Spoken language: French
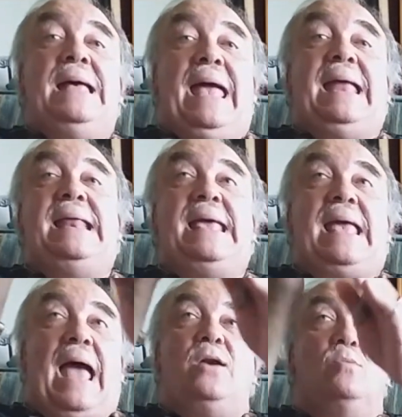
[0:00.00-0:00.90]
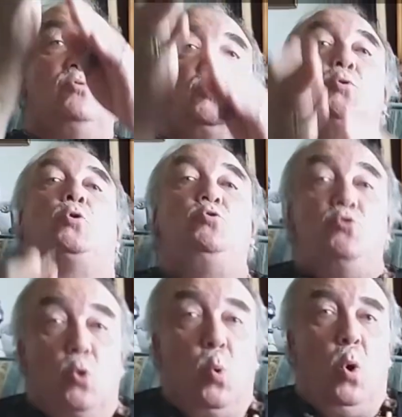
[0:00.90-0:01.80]
elle est à l'embouchure du
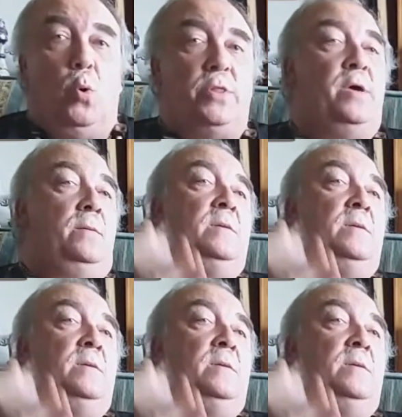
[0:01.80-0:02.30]
non-Rhône